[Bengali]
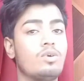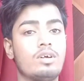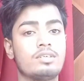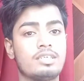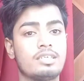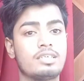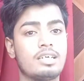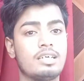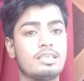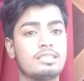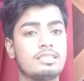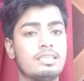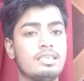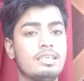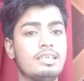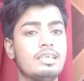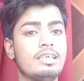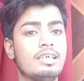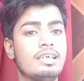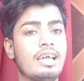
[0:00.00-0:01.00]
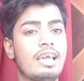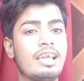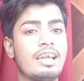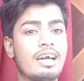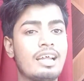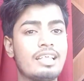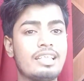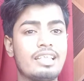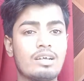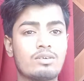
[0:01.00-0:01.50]
দরজাটা আছে
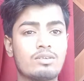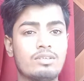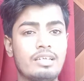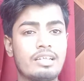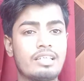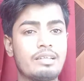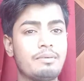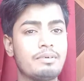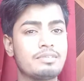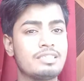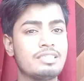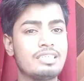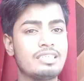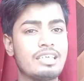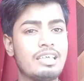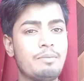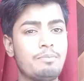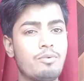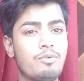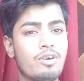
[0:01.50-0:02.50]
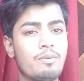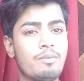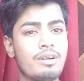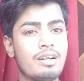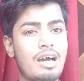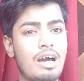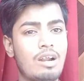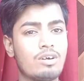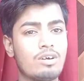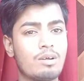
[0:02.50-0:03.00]
এইখানে দেখতে পাচ্ছেন যে কি পরিমাণ
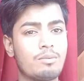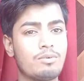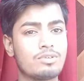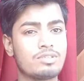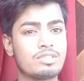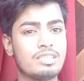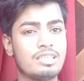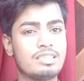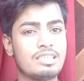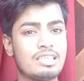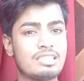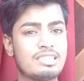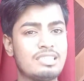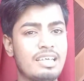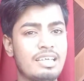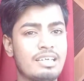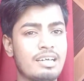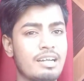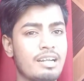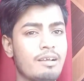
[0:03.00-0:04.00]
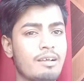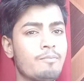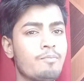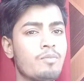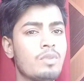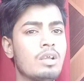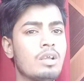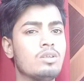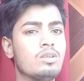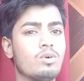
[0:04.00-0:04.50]
আলোটা পড়ছে জাস্ট এইখানে
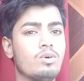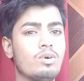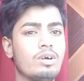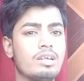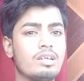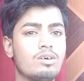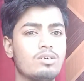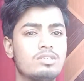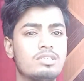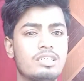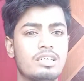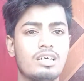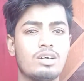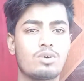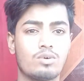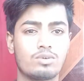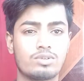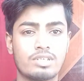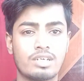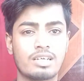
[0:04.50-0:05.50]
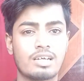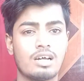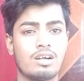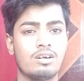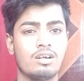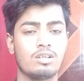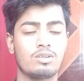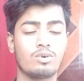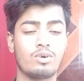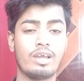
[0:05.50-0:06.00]
তো এটা হচ্ছে রৌদ্রের
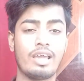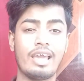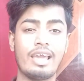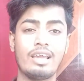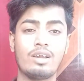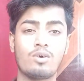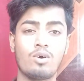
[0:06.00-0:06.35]
কারণে তো এই